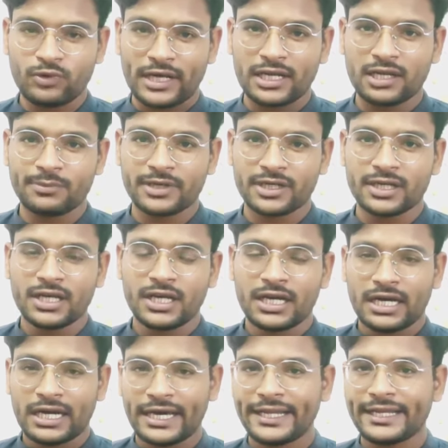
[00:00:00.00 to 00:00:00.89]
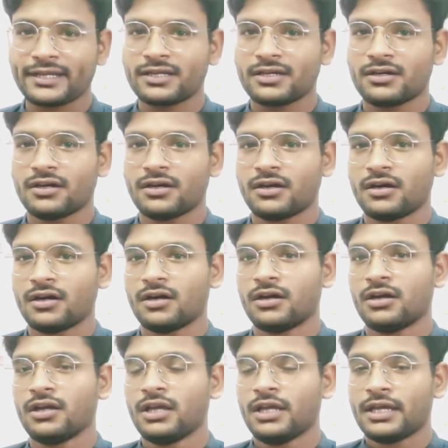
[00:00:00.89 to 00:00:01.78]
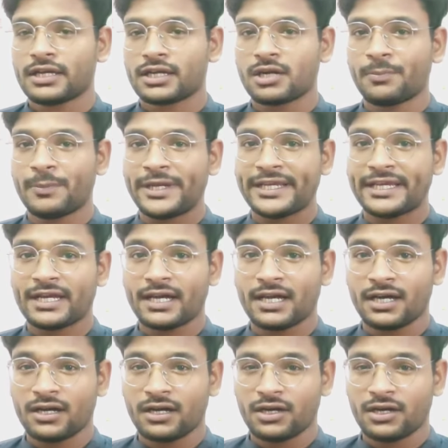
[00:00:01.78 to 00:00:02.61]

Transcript: वहाँ लगभग हर एक कंपनी का